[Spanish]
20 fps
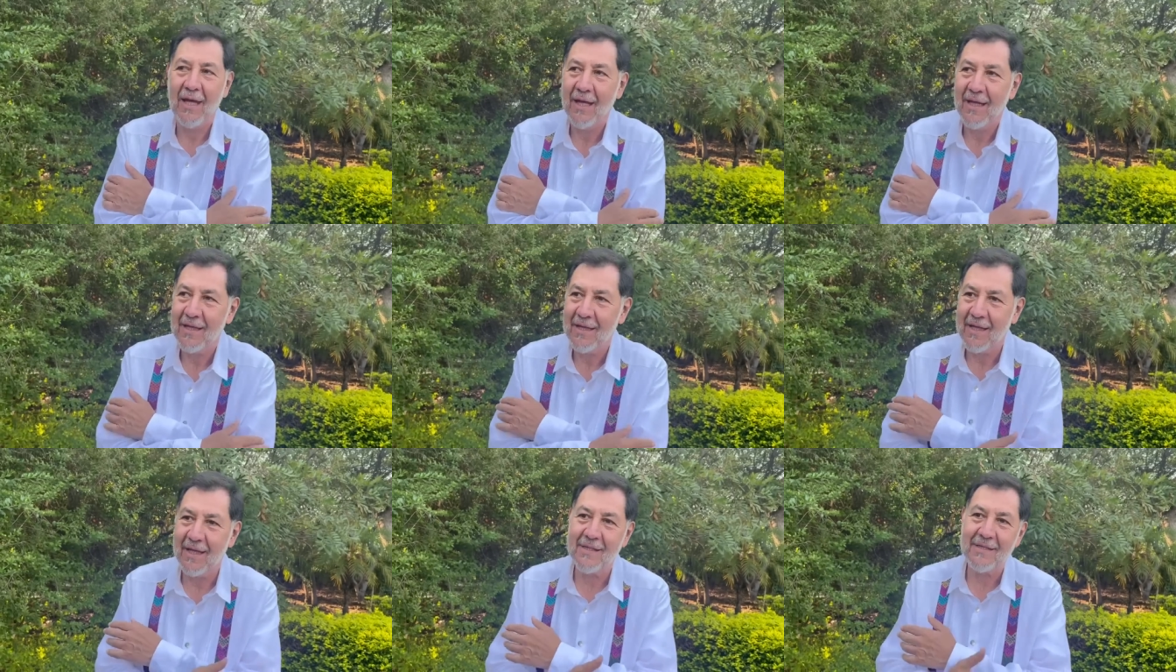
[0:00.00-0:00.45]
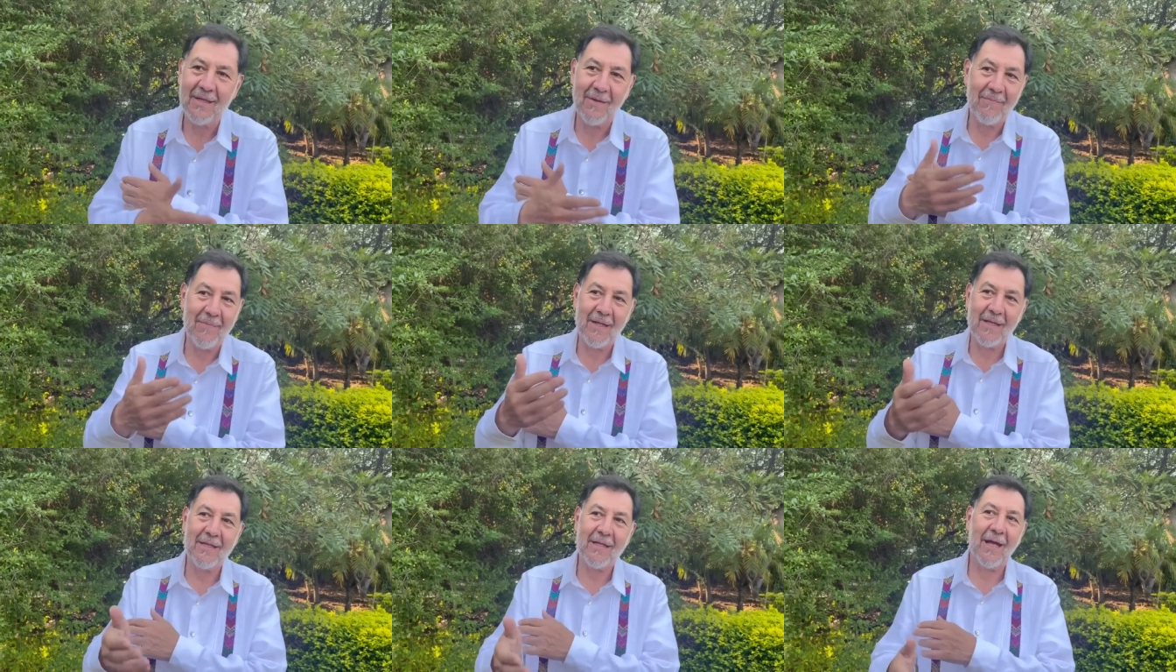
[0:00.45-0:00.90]
Desde
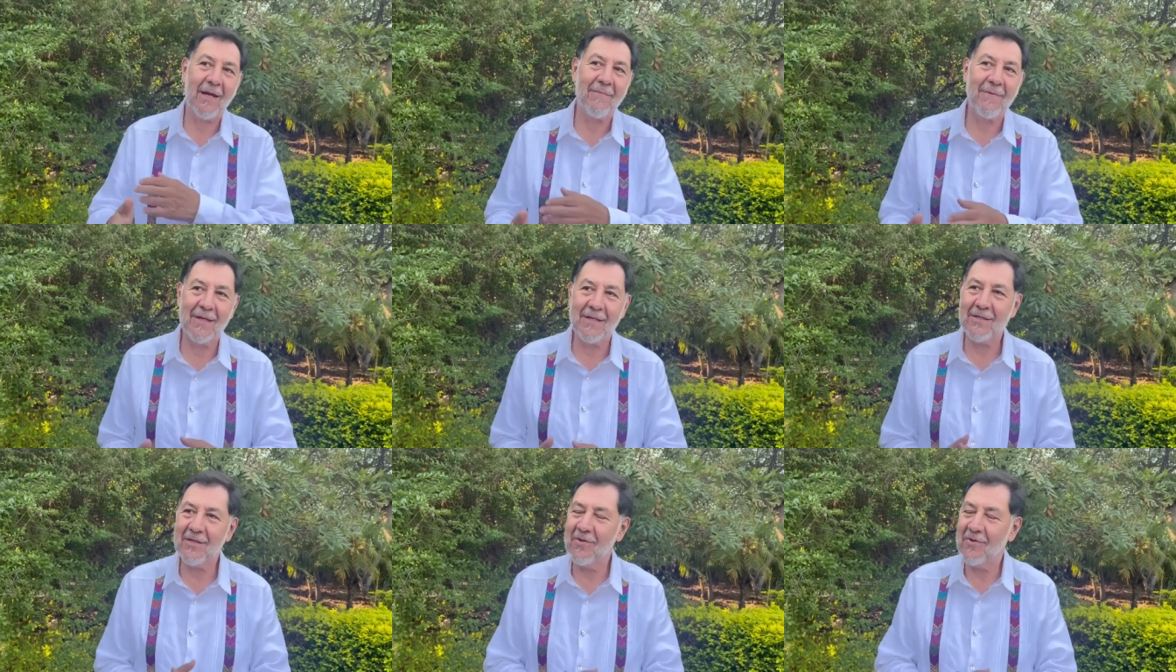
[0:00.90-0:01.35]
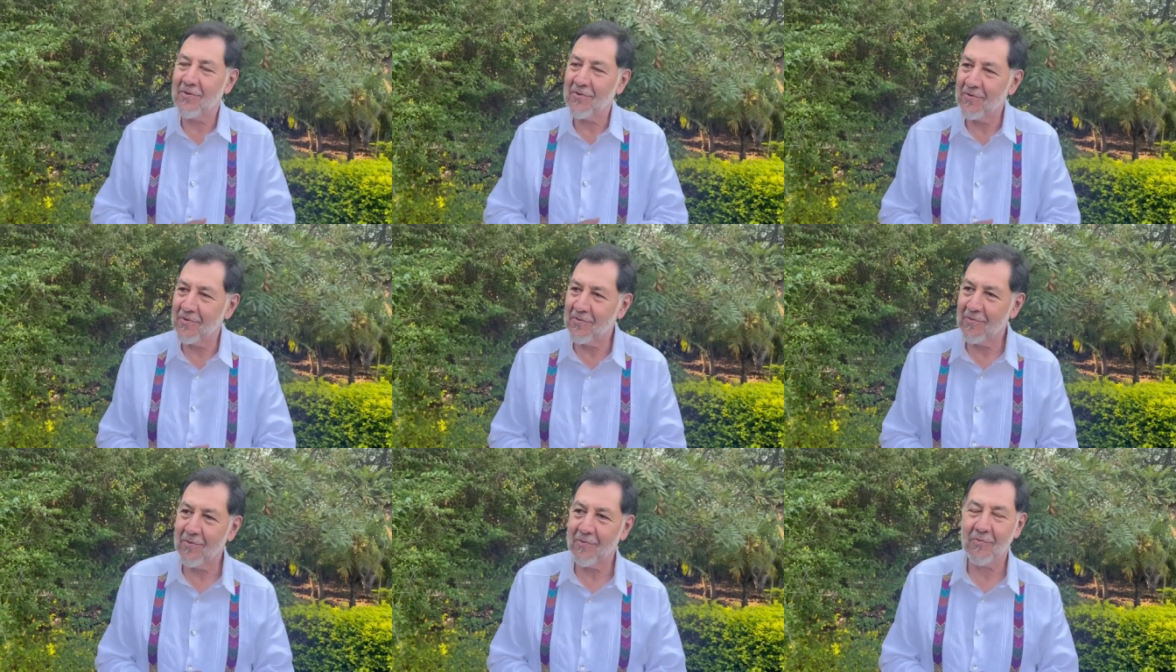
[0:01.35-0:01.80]
mi intervención
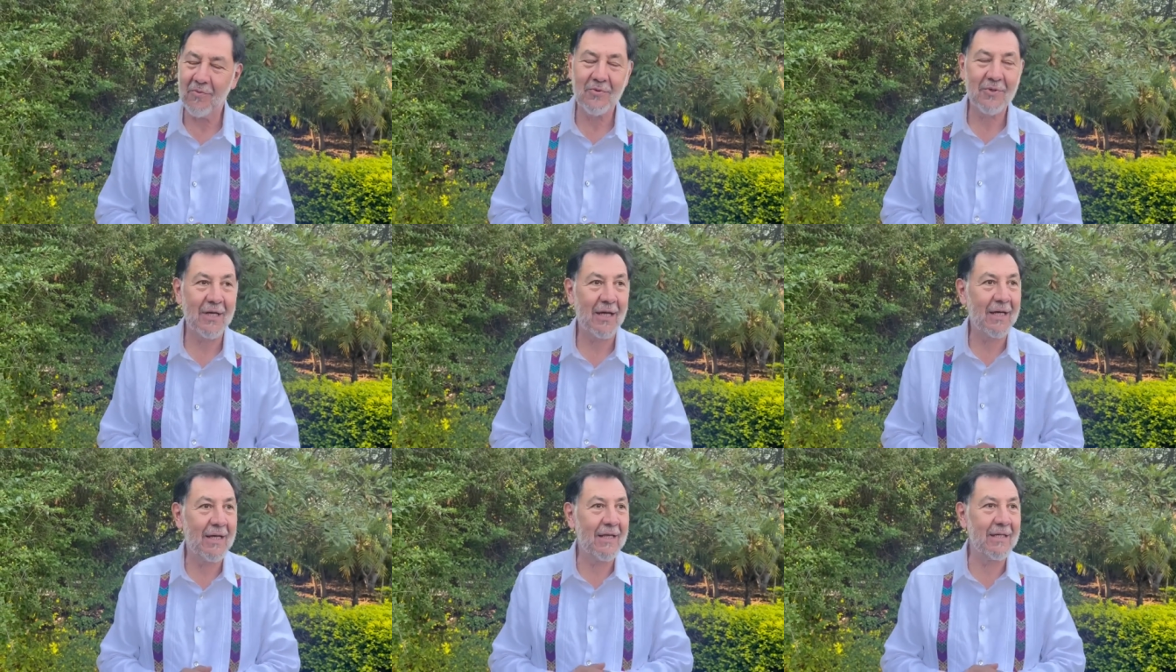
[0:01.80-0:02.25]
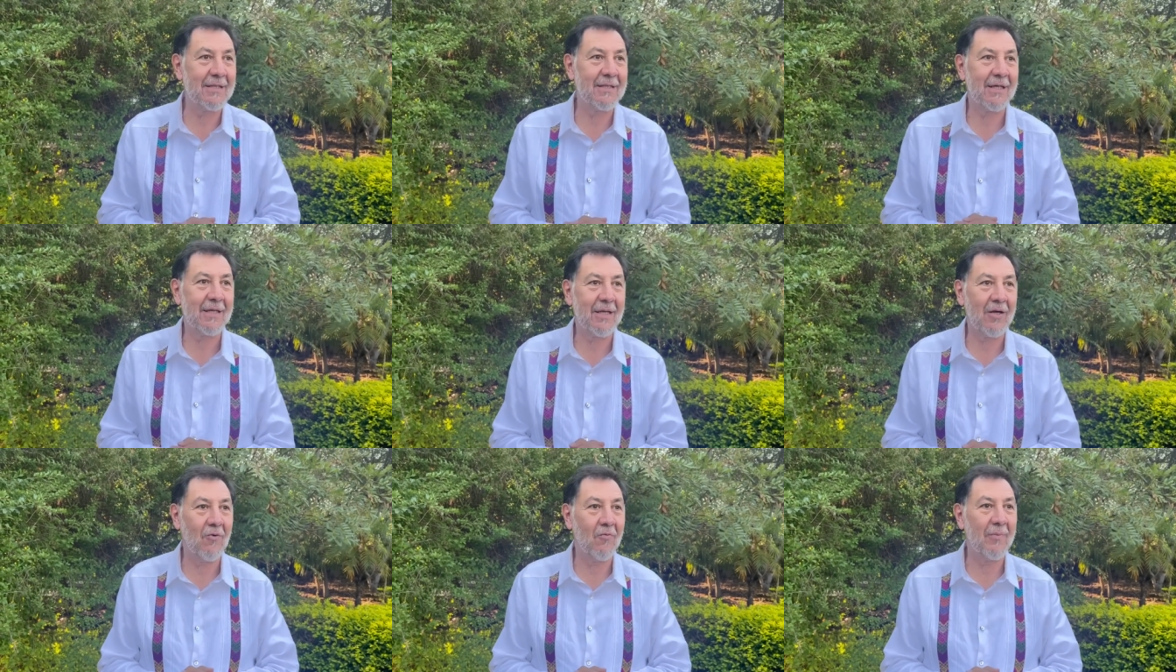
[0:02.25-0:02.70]
hubo mucha gente
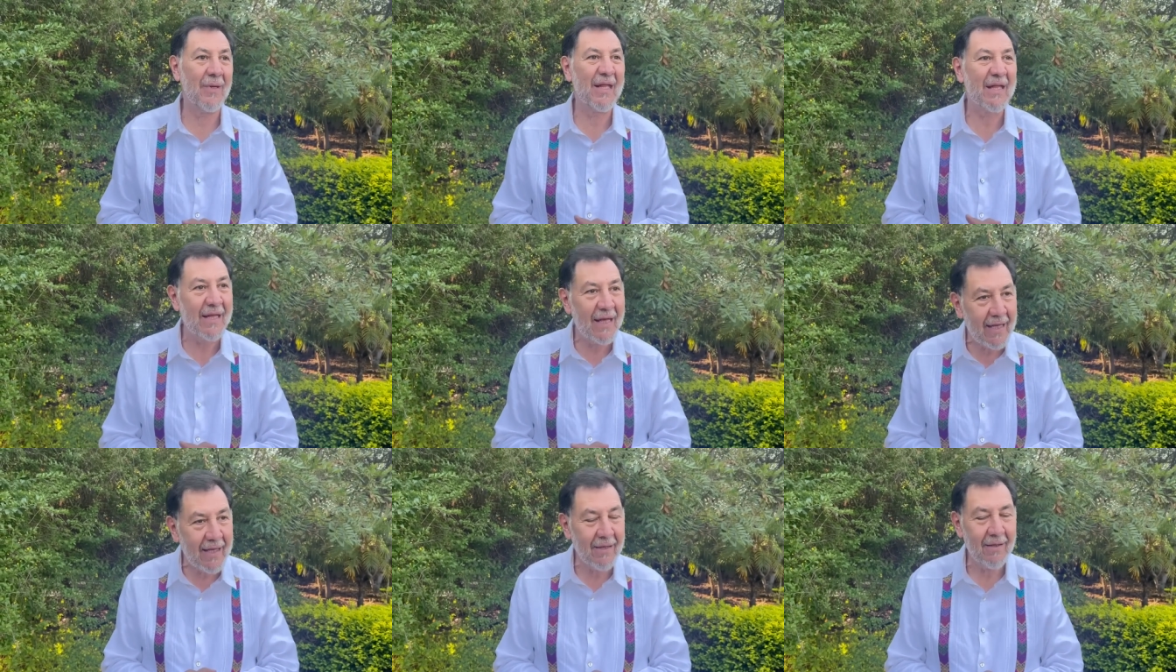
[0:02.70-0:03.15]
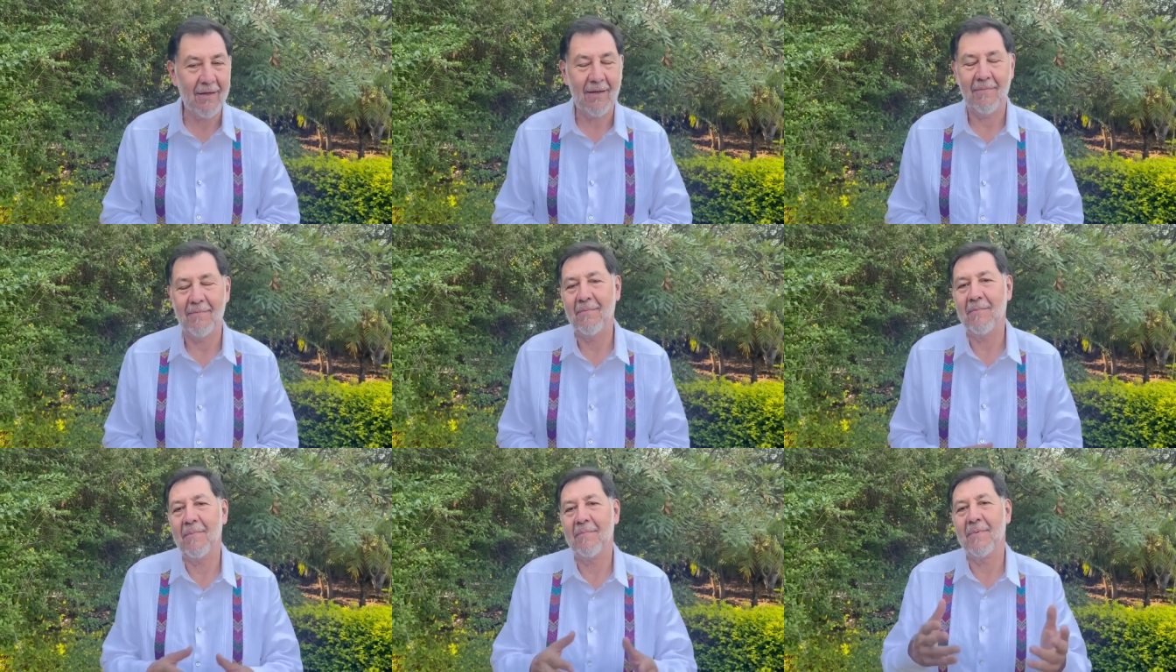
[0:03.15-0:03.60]
que omití,
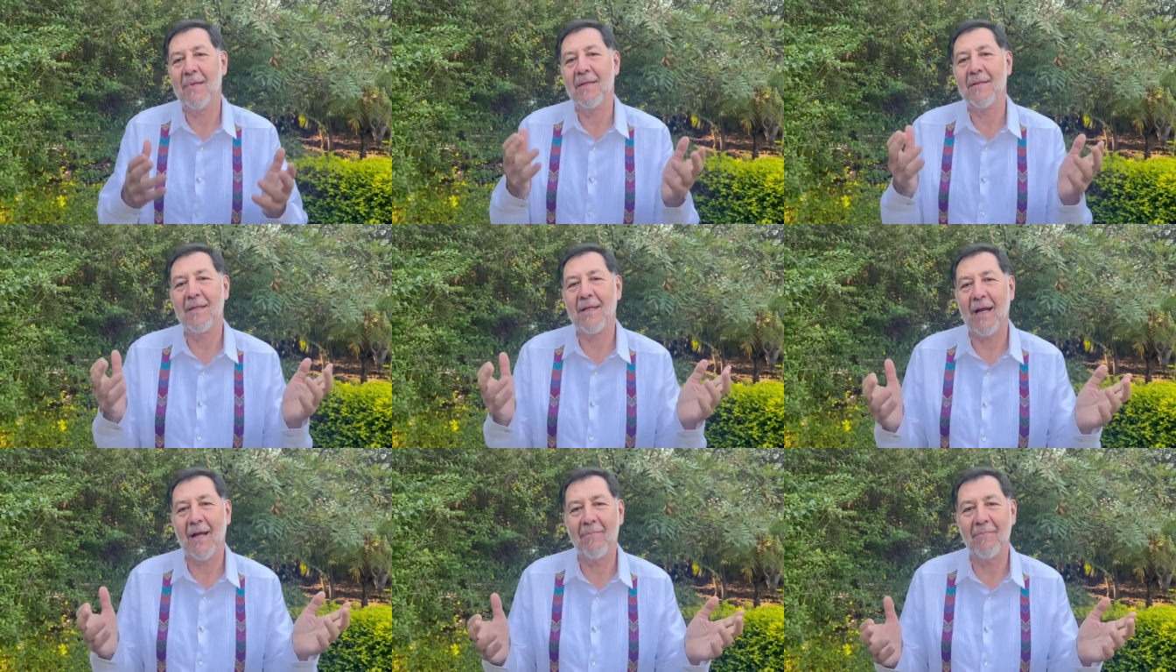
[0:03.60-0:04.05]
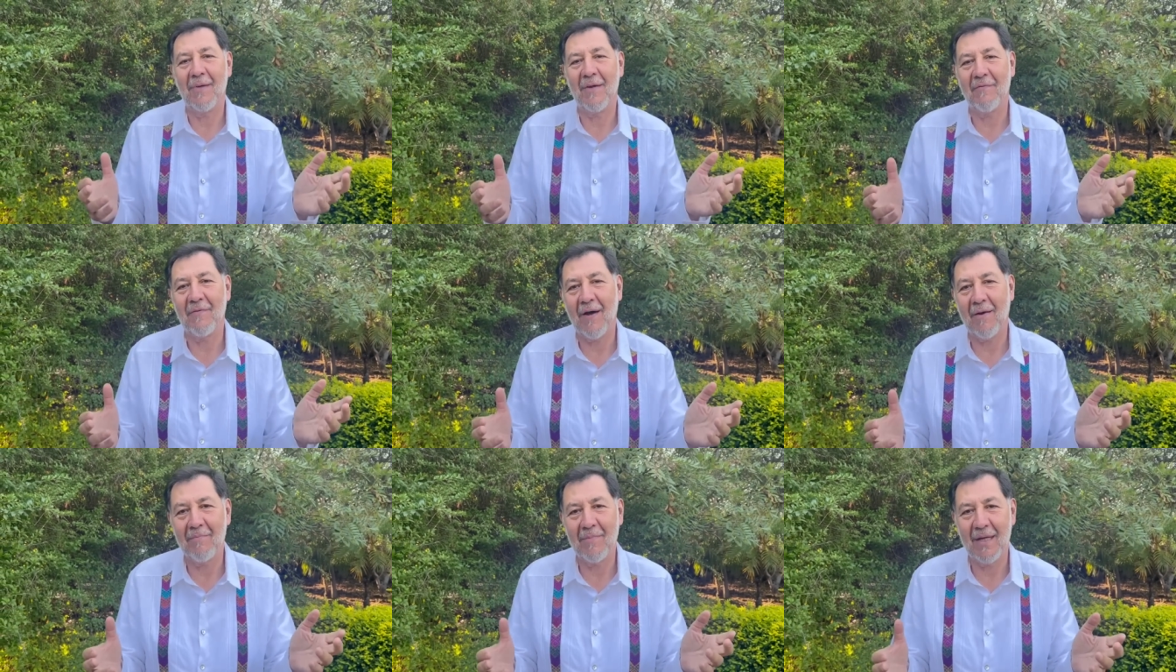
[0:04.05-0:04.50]
de entrar mi
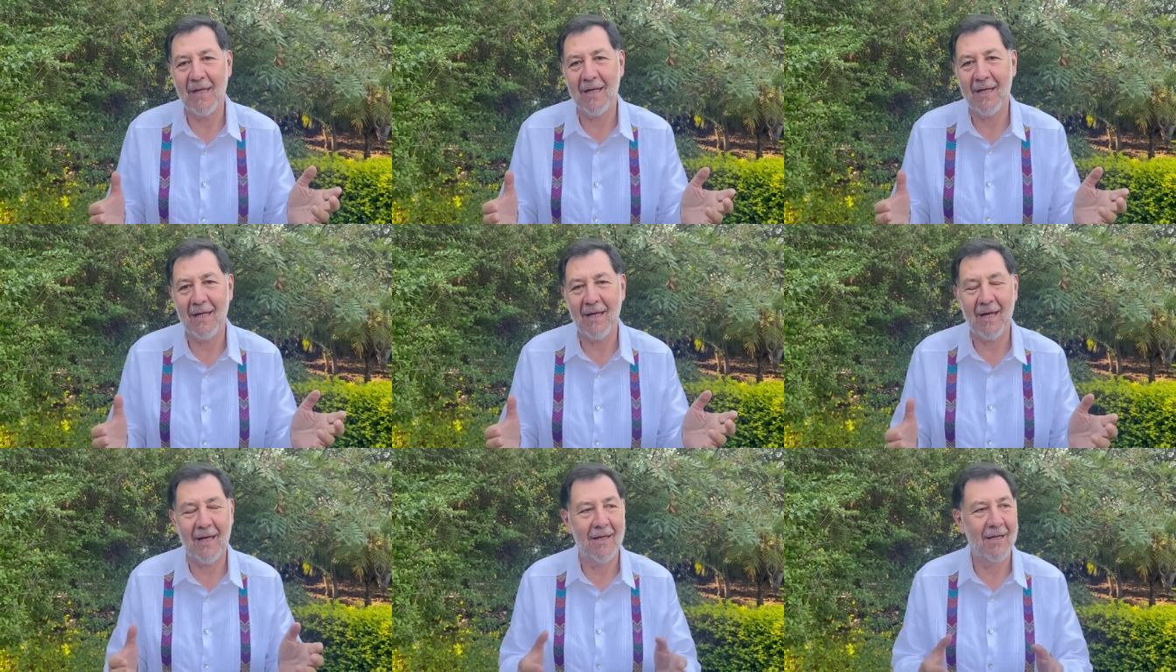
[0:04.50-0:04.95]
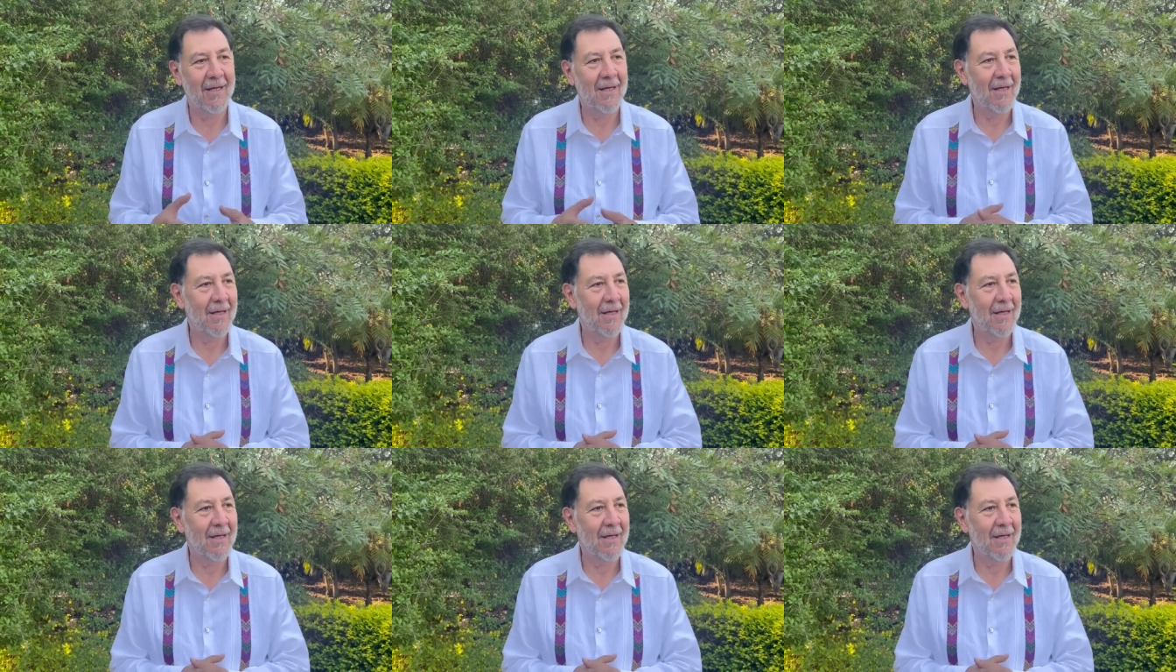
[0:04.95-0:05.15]
familia,